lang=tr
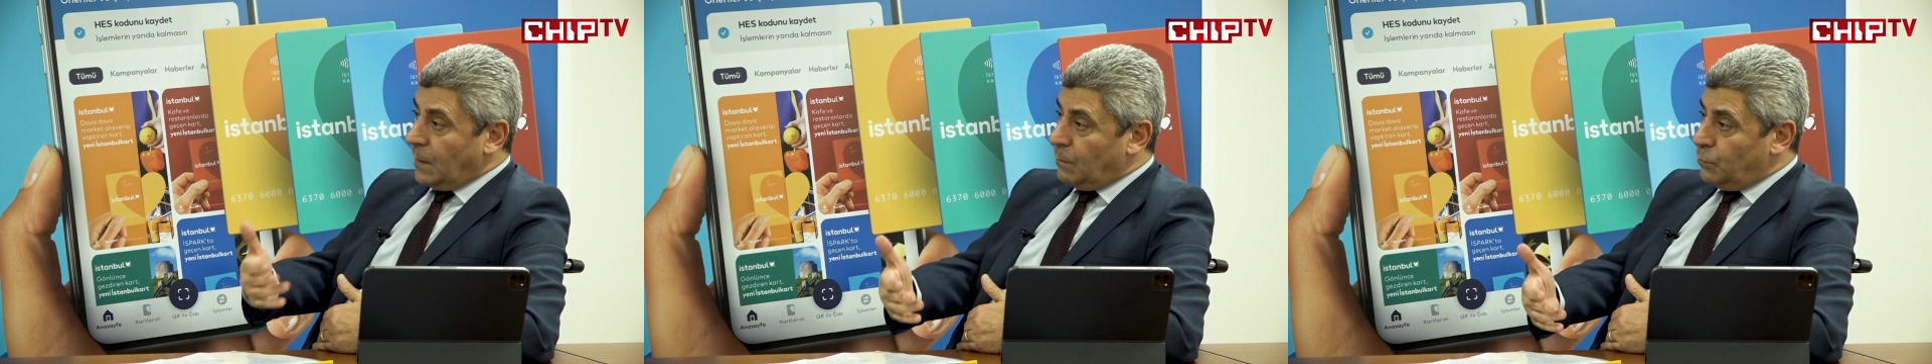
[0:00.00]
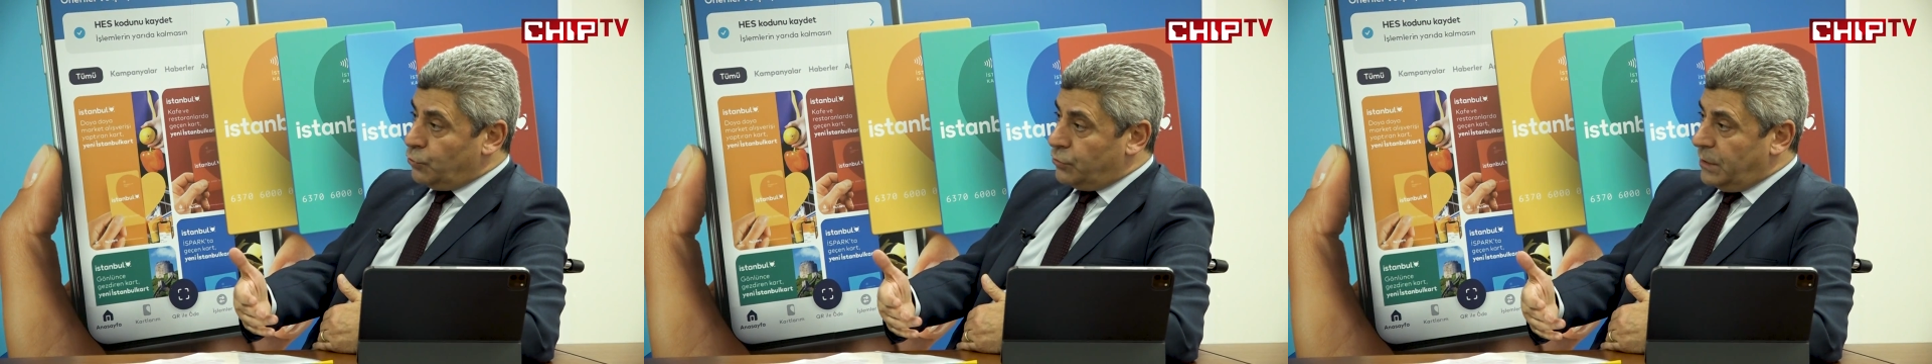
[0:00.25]

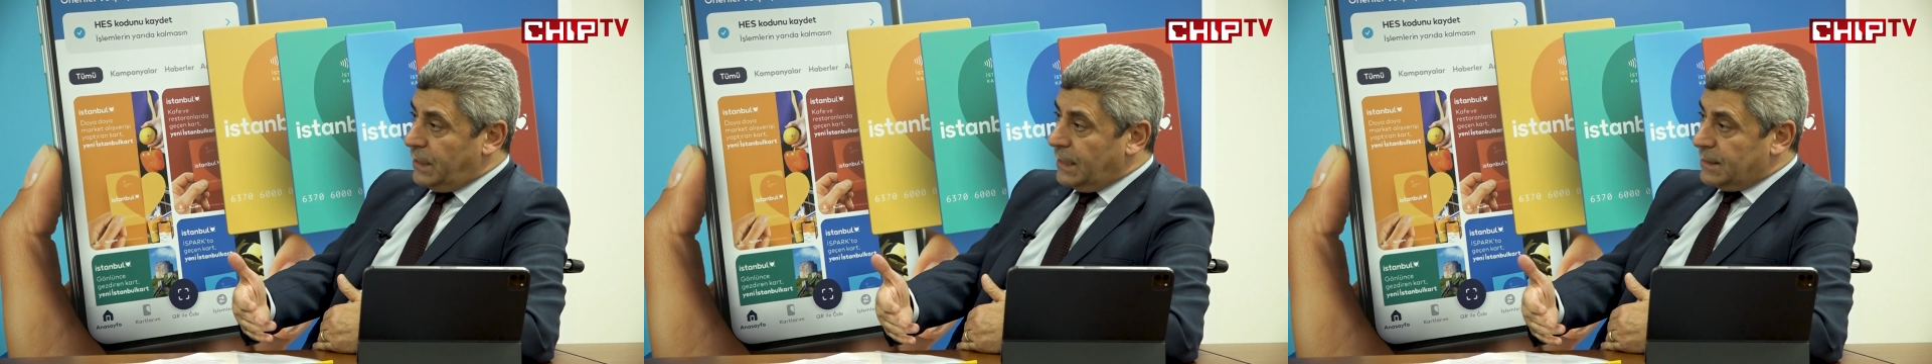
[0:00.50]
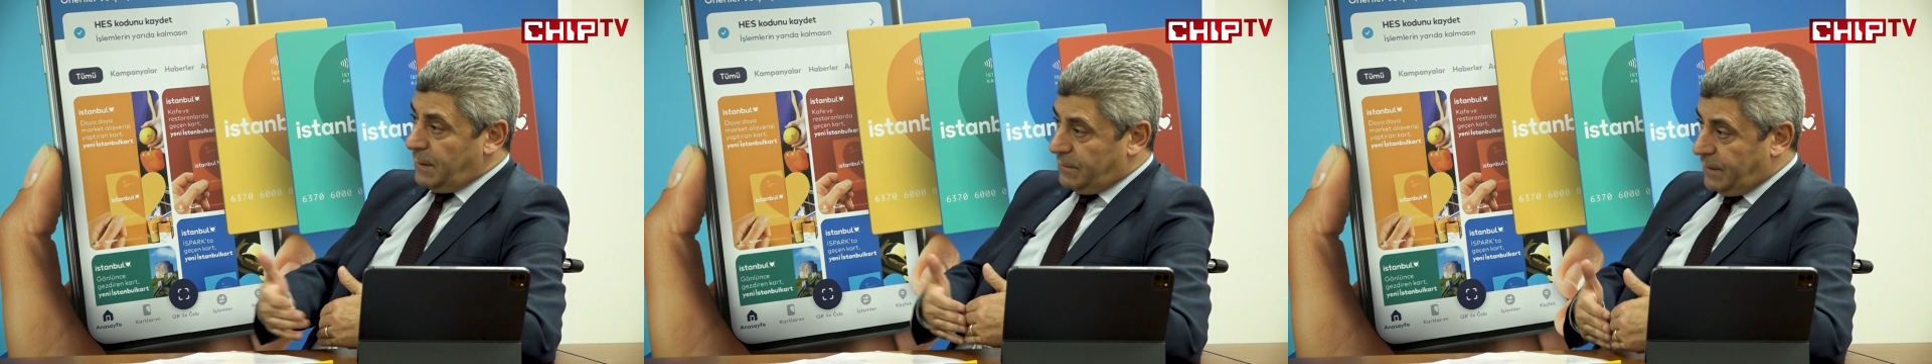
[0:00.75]
müşteriye
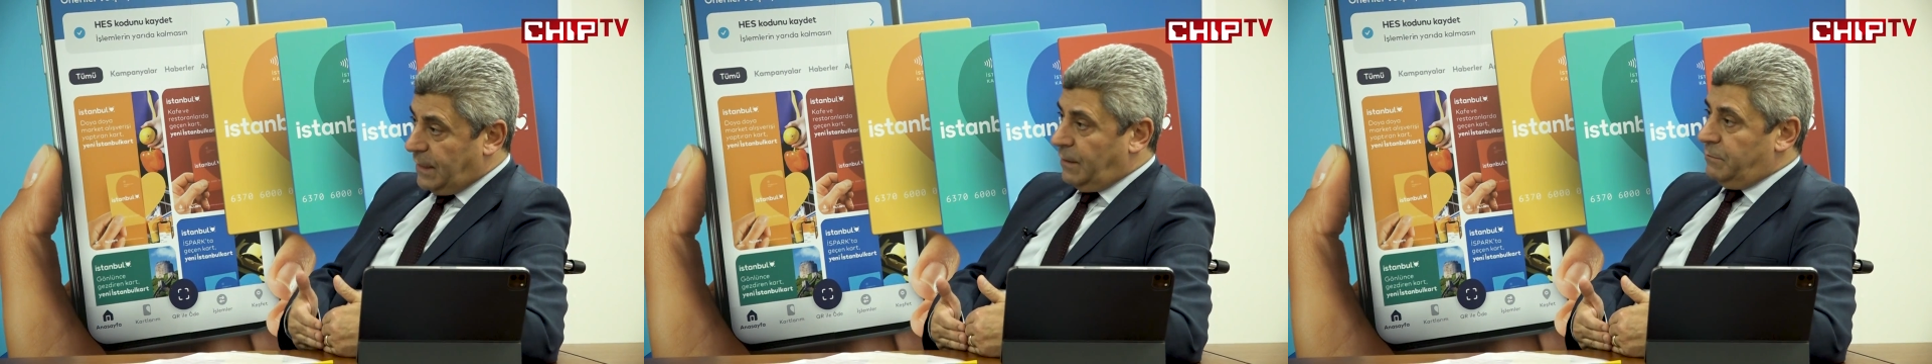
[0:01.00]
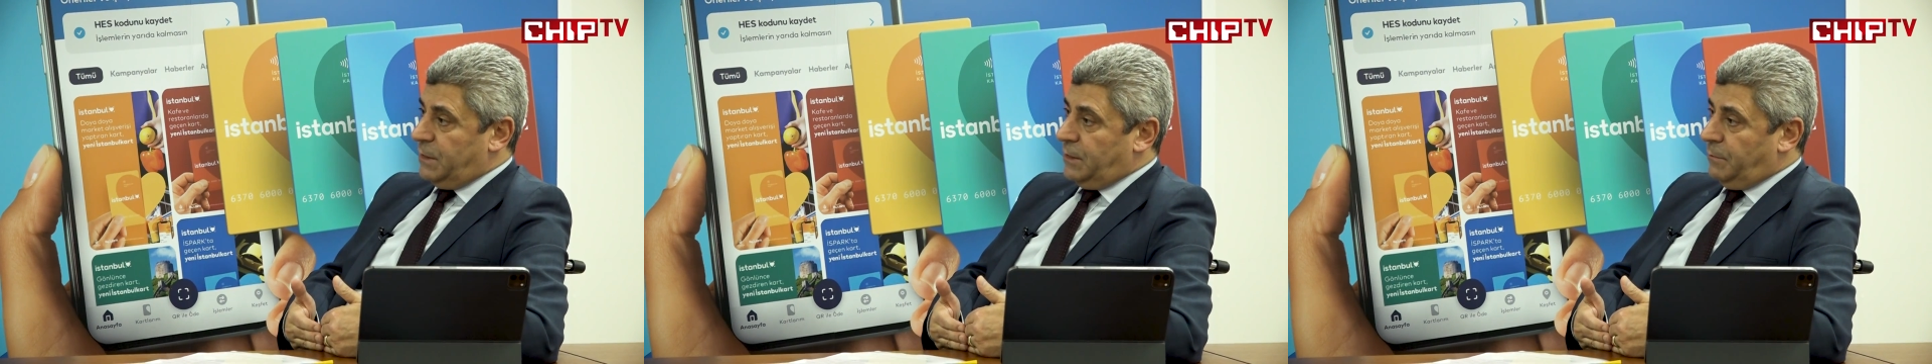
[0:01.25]
hizmet
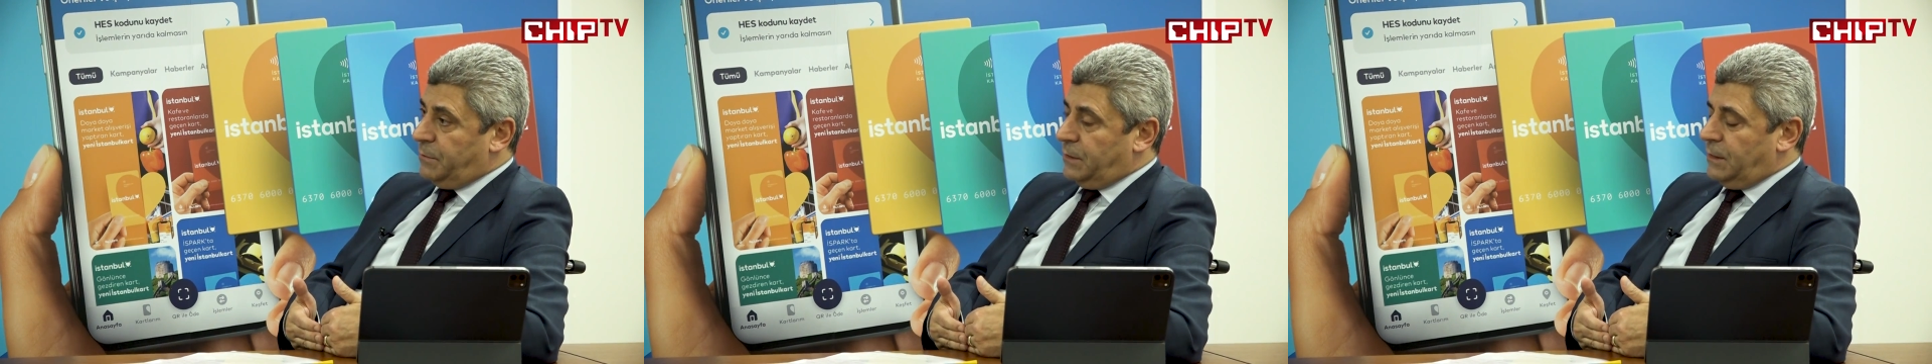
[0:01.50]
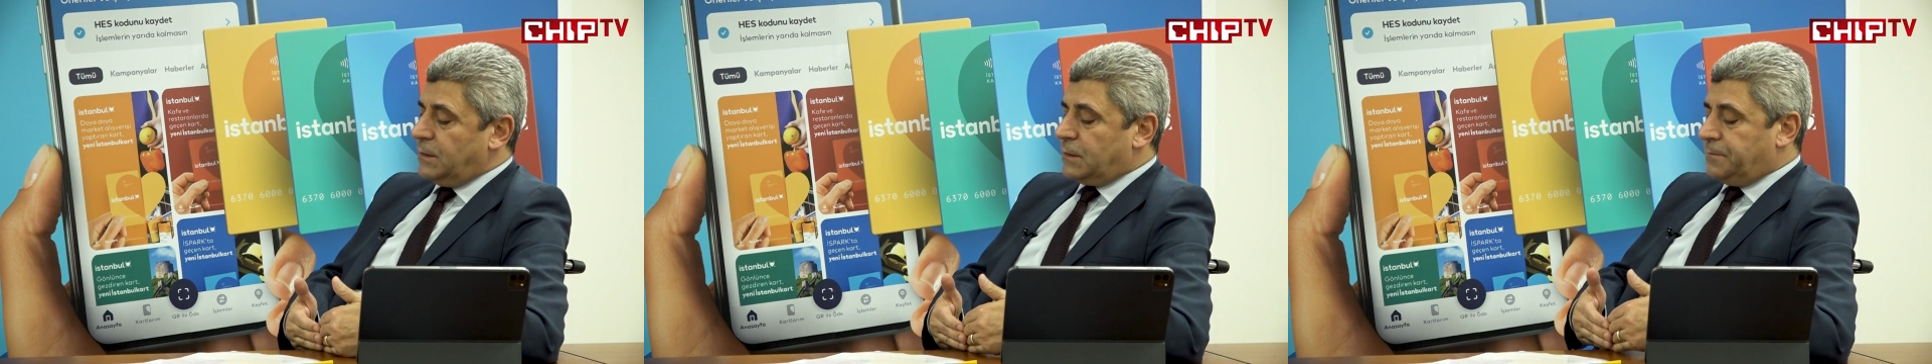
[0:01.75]
veren bir
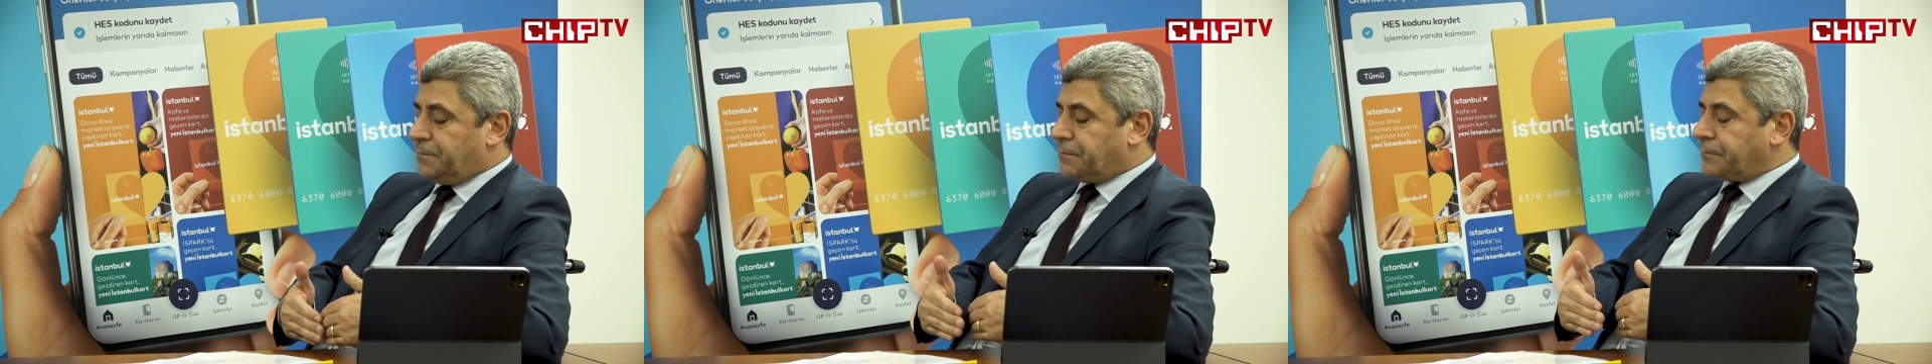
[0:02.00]
yapıdayız.